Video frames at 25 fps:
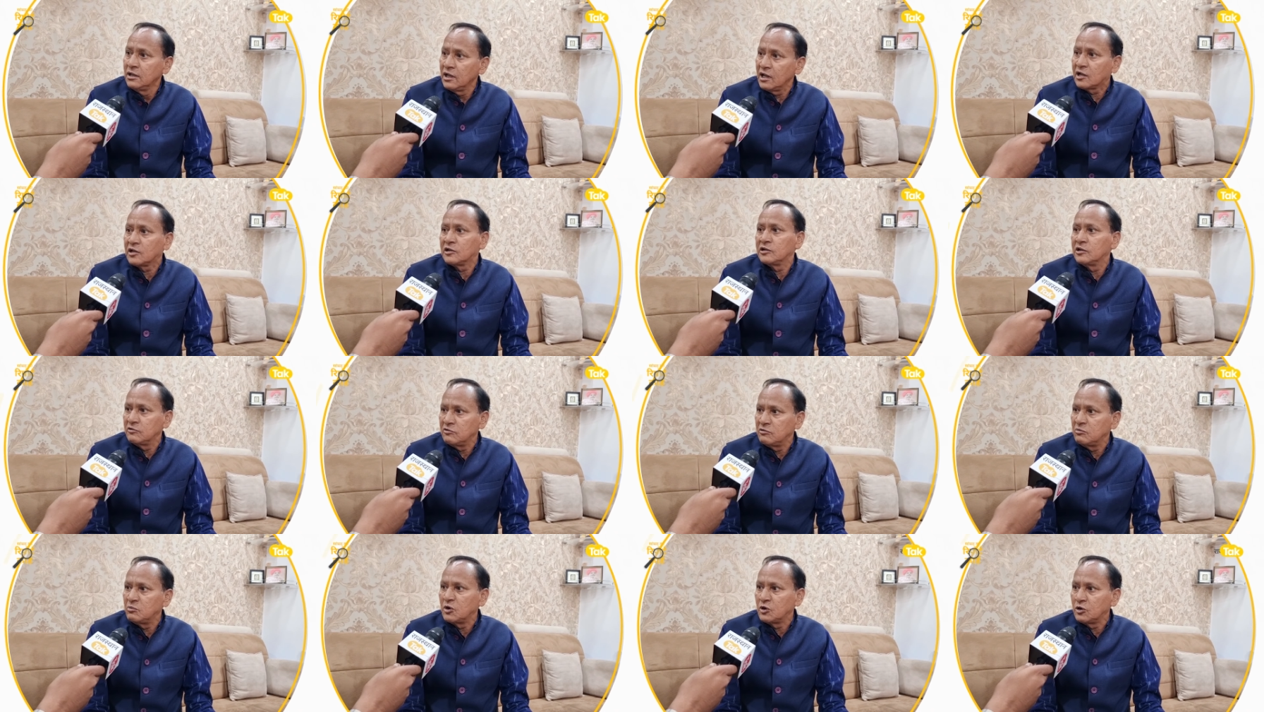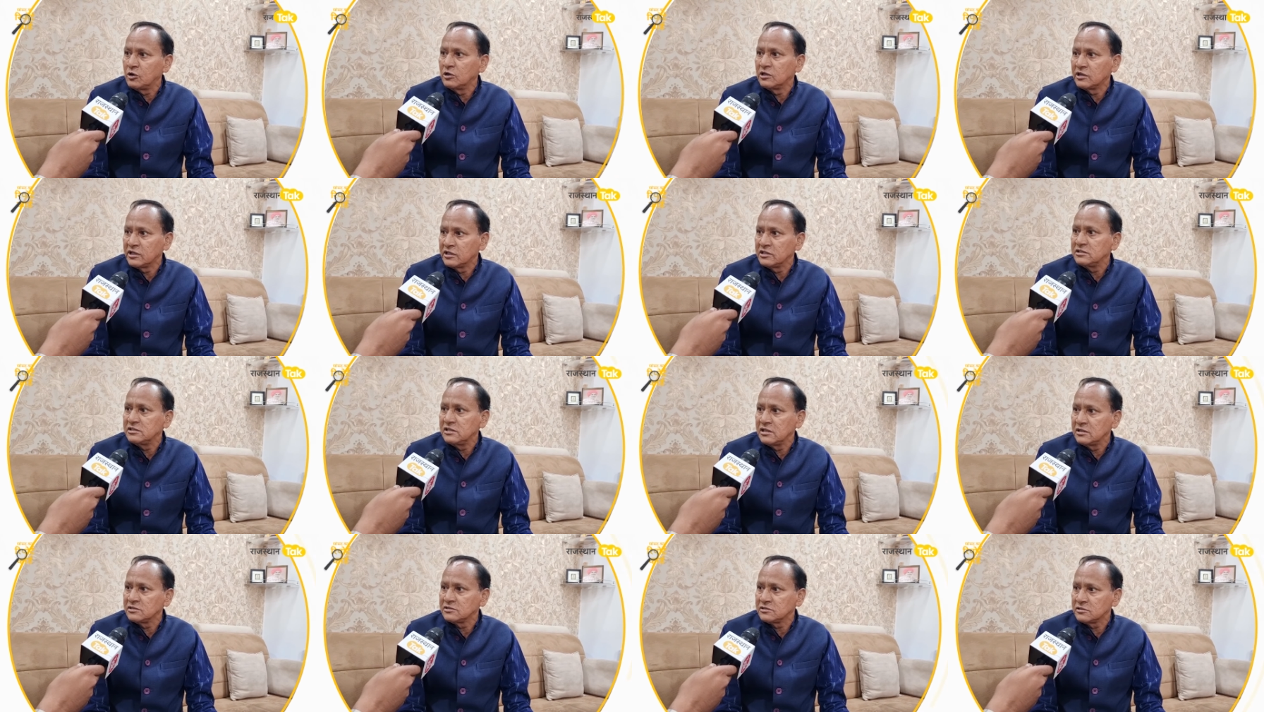एटले में मॉडल
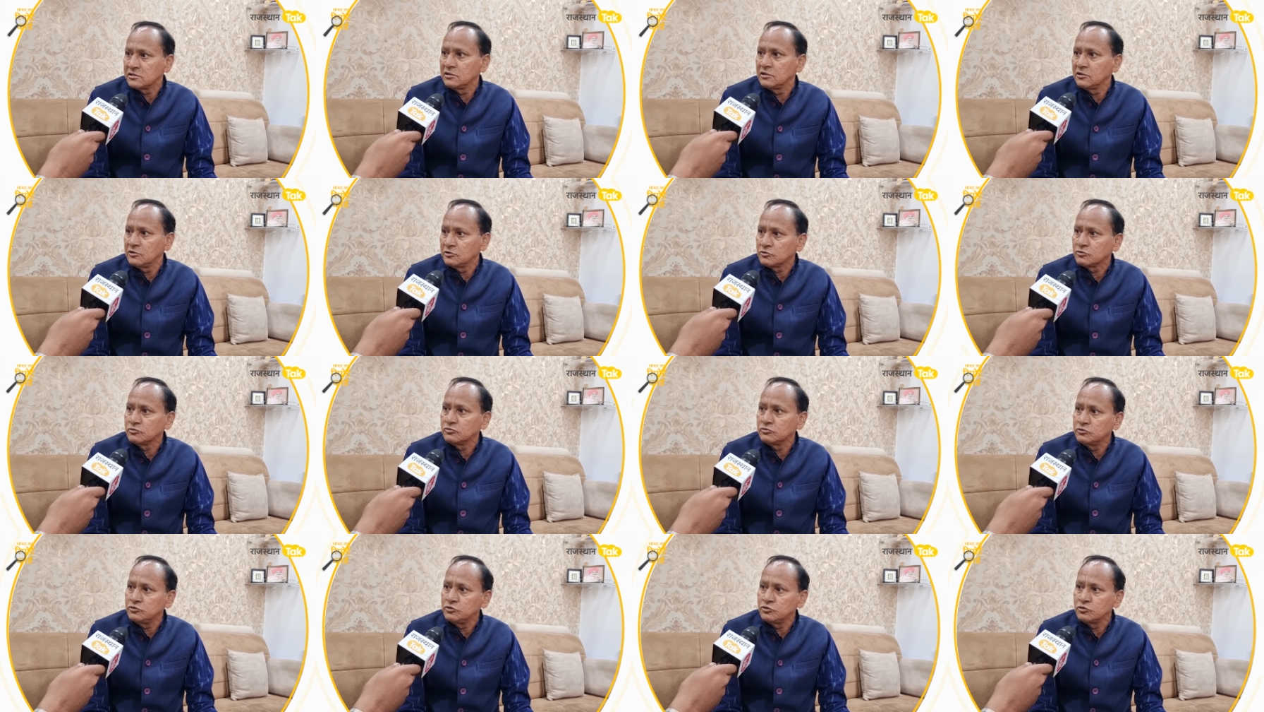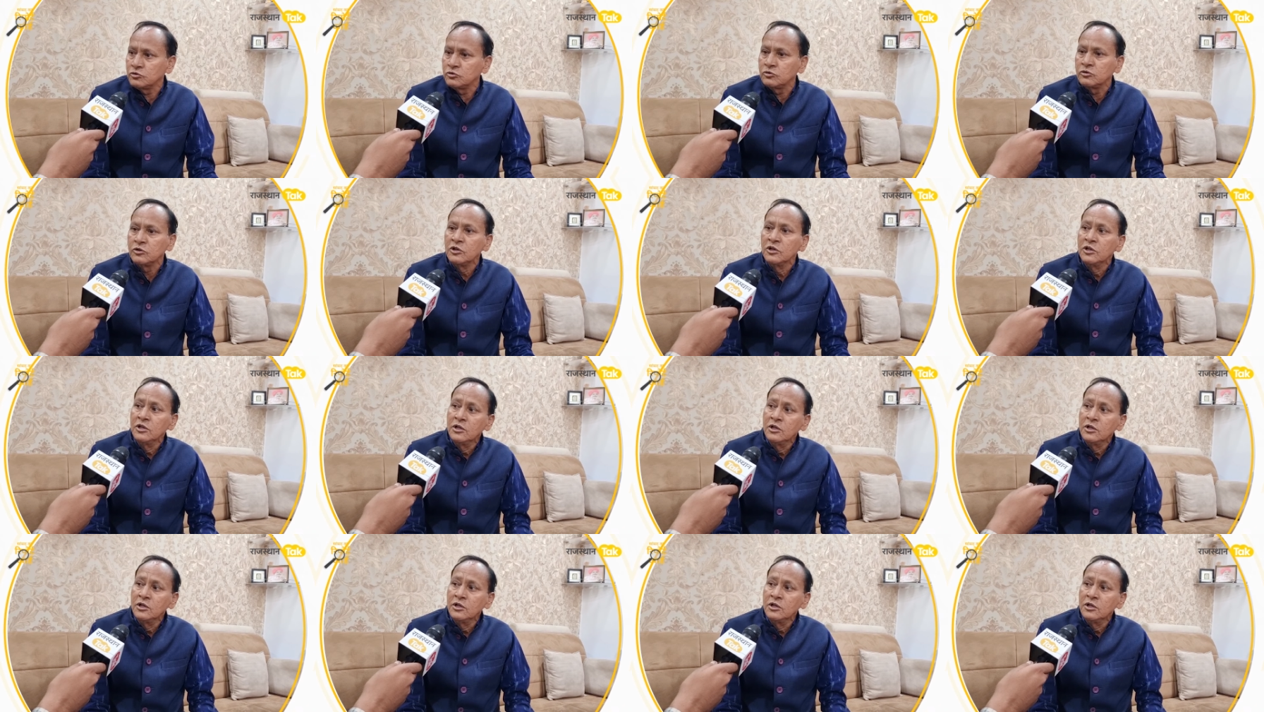रेजिडेंशियल स्कूल जो